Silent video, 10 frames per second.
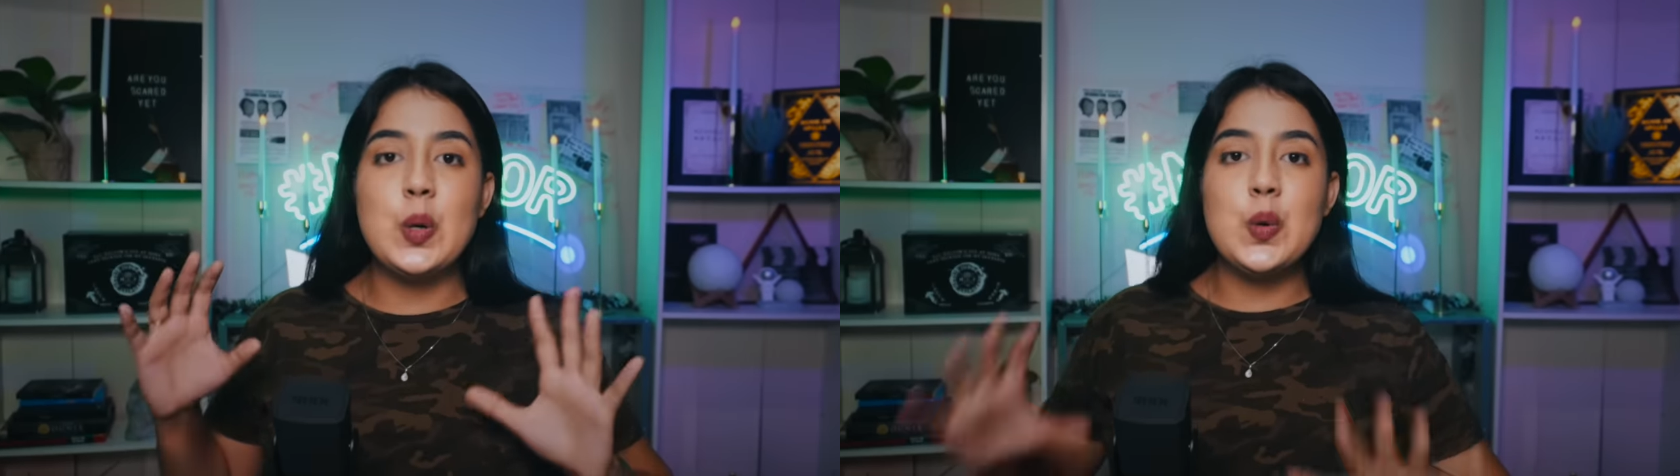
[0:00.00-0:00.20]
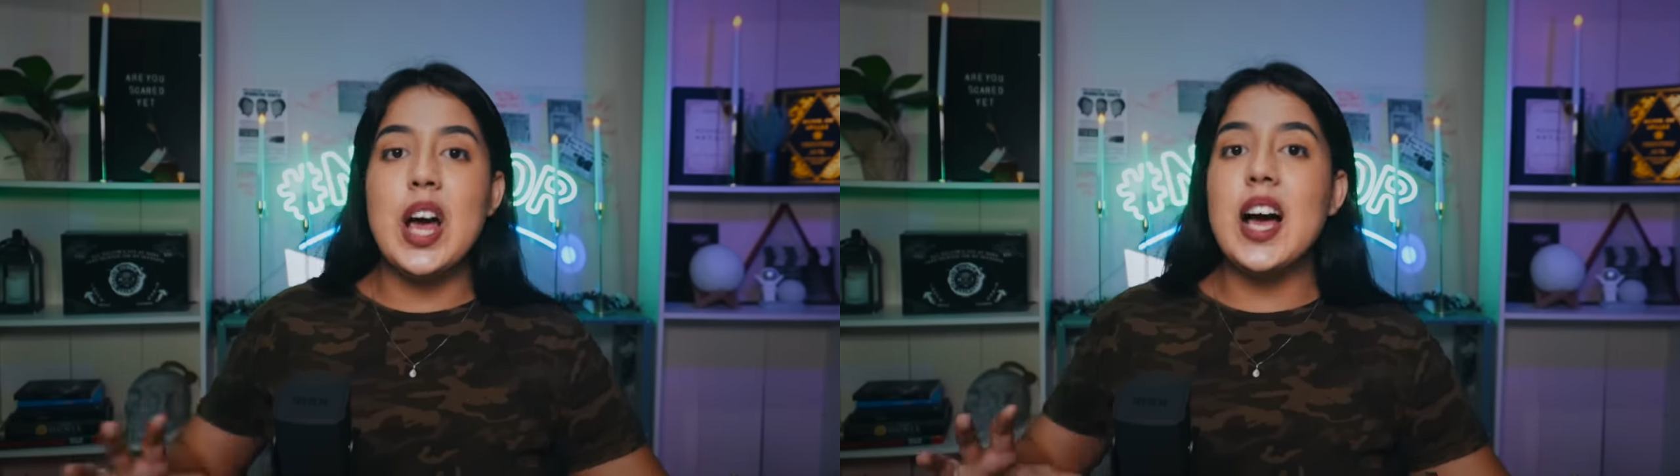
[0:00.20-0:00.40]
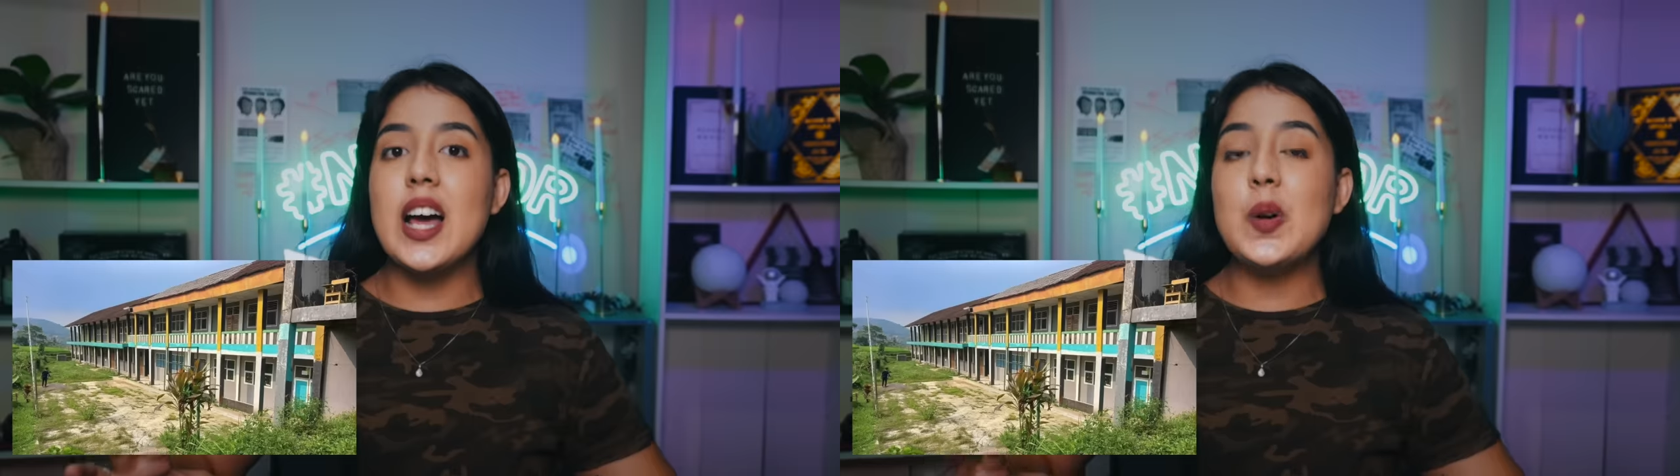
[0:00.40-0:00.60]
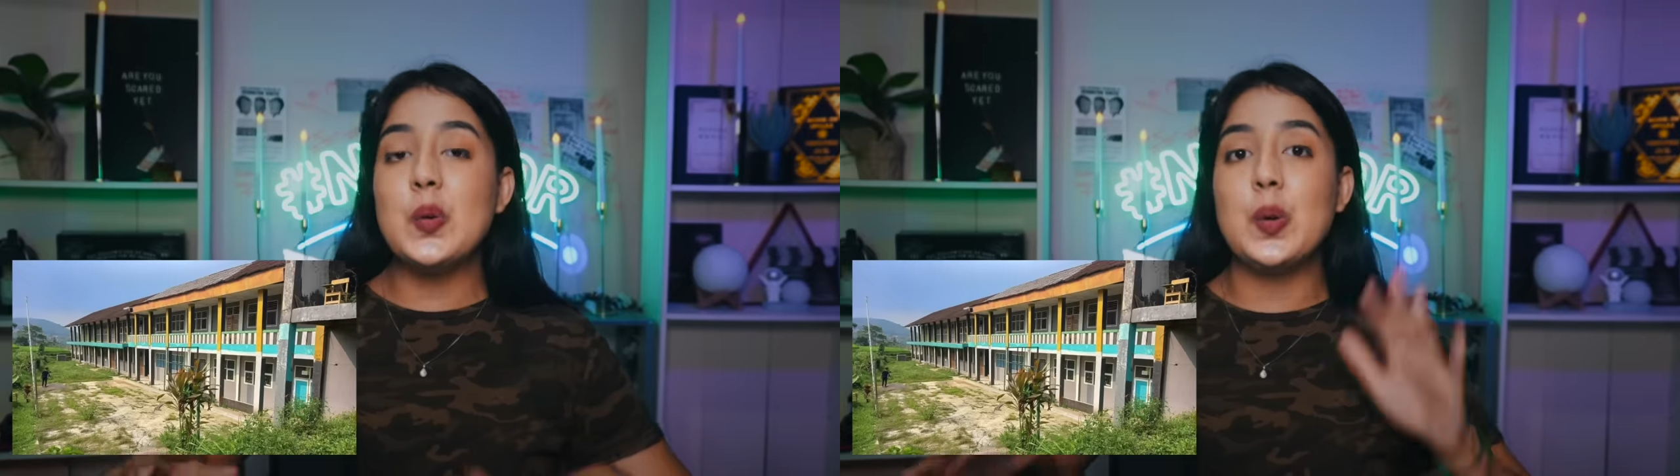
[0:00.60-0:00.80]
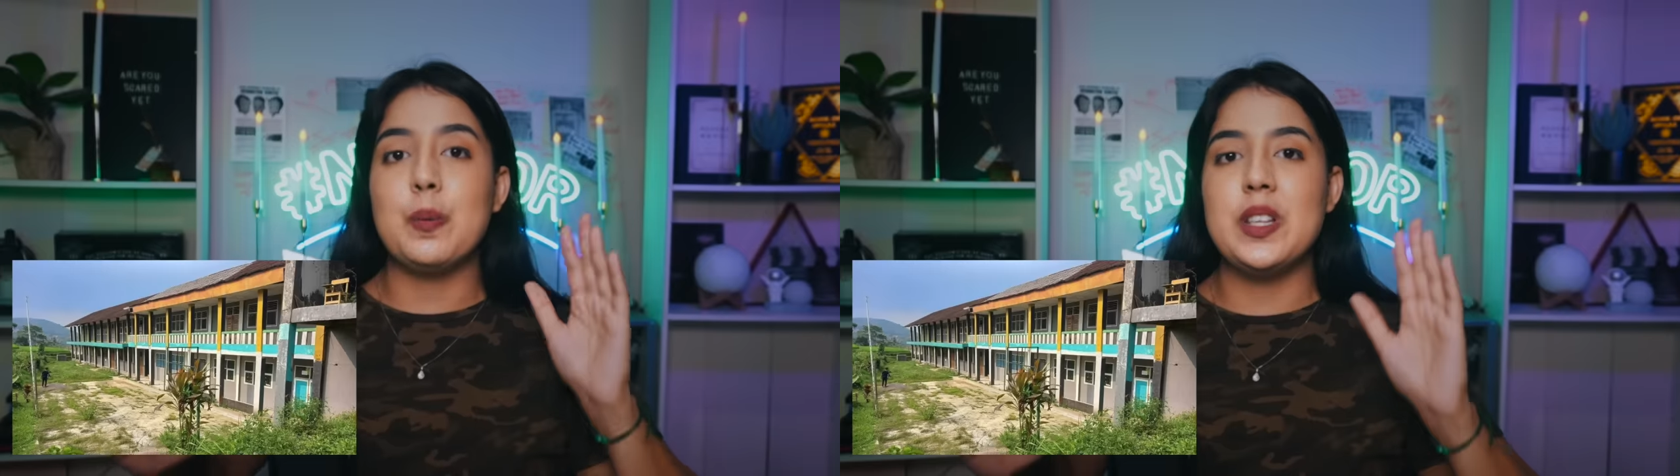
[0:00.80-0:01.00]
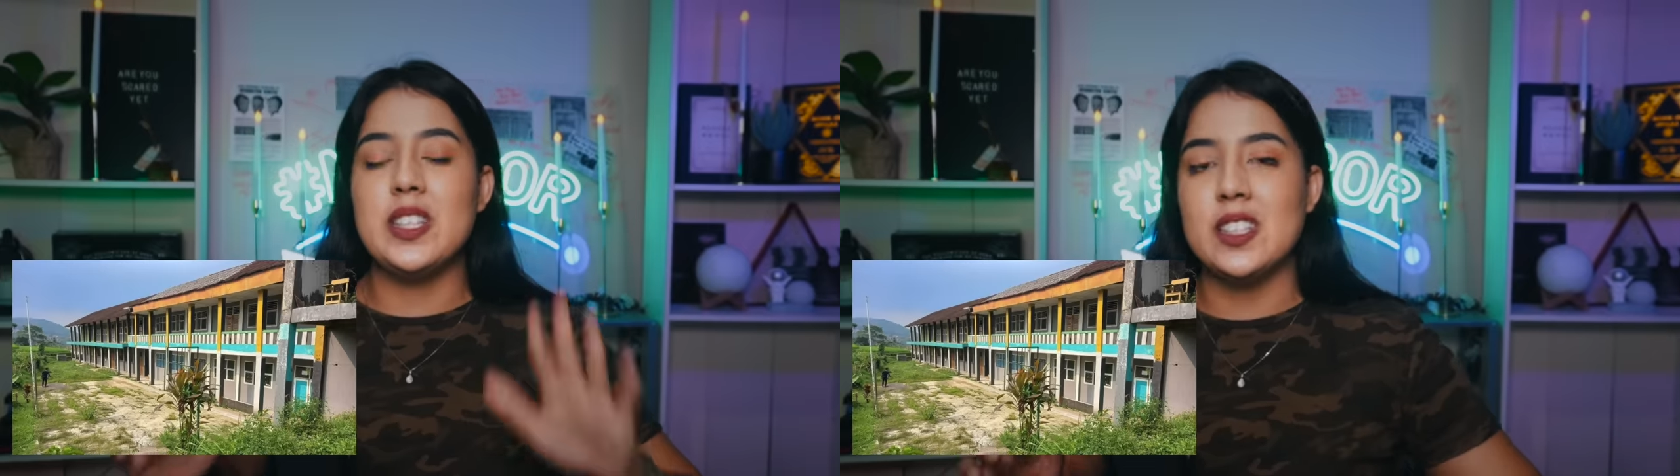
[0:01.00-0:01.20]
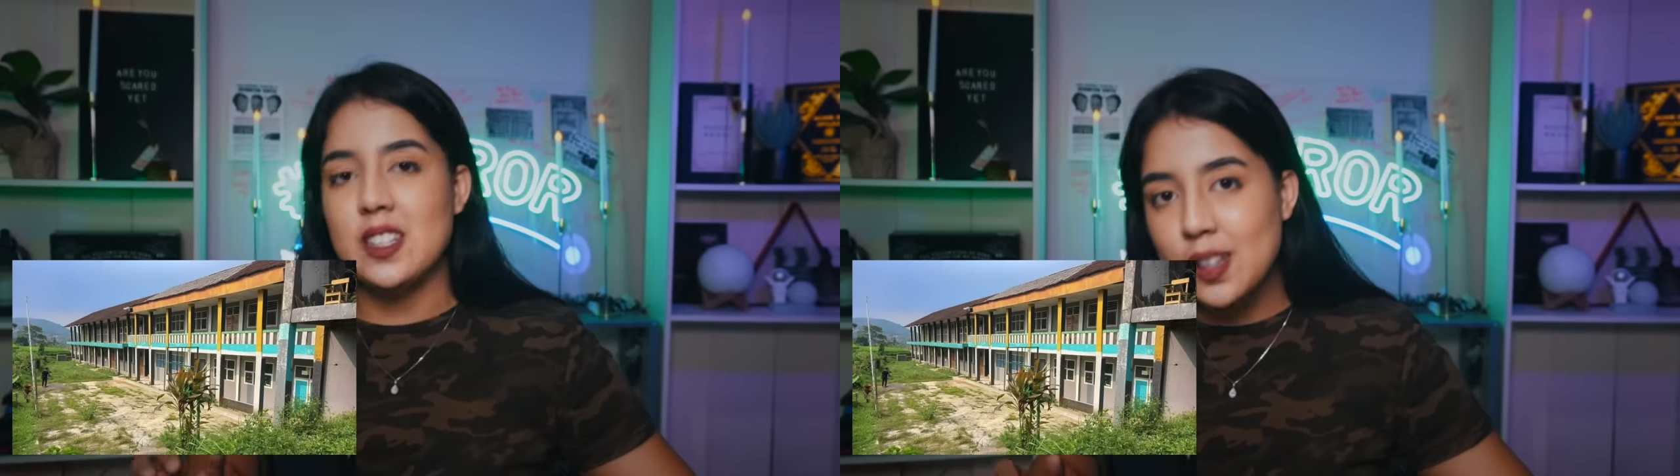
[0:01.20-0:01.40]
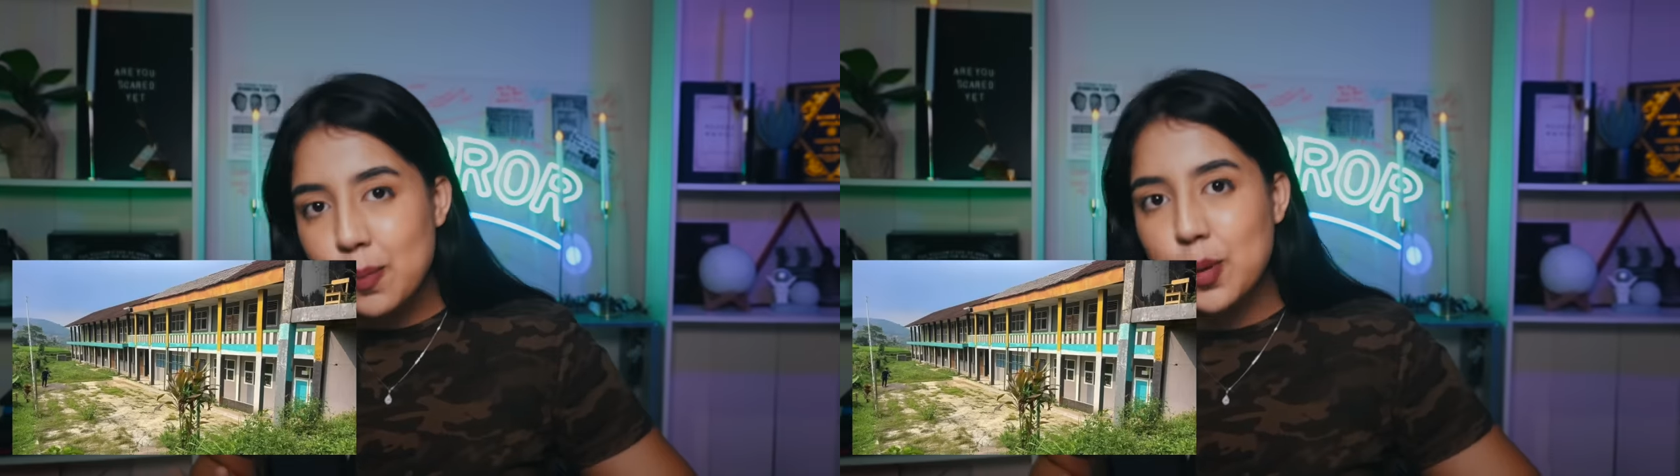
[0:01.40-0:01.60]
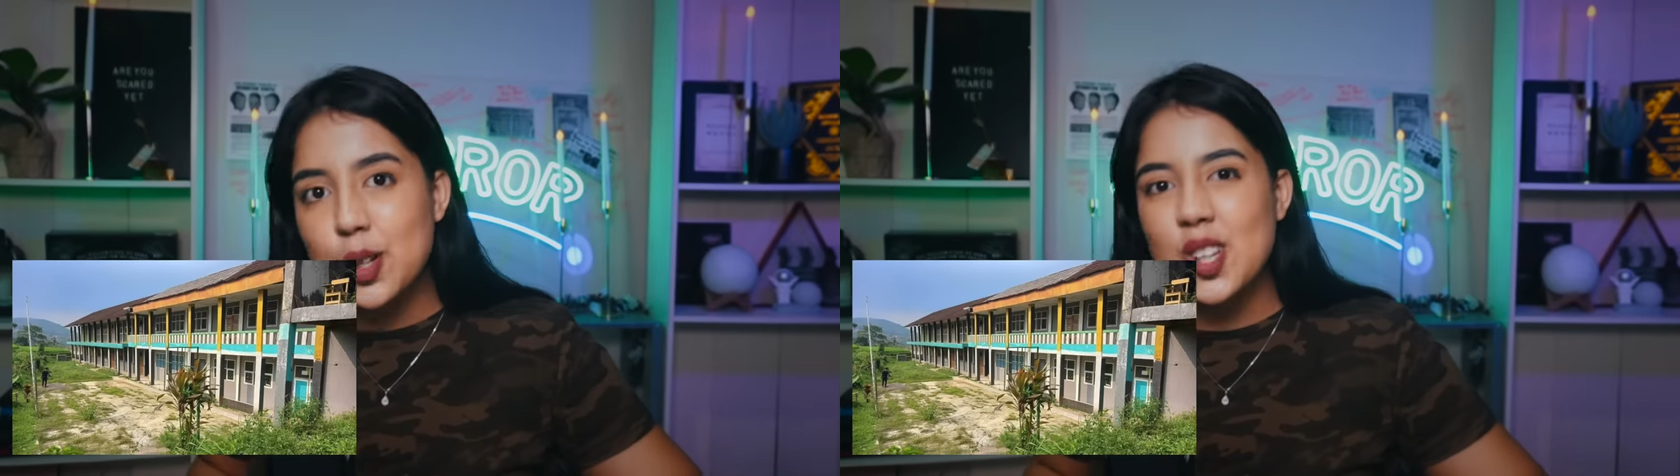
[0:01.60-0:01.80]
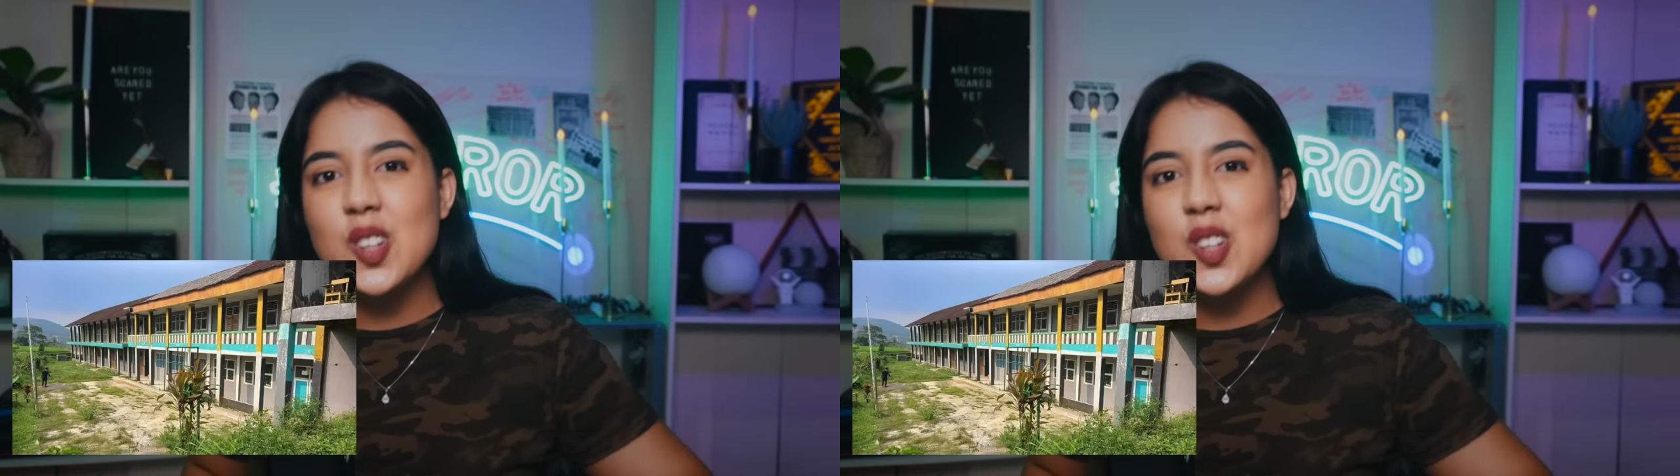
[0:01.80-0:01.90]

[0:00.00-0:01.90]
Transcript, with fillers: digunakan untuk bisnis tersebut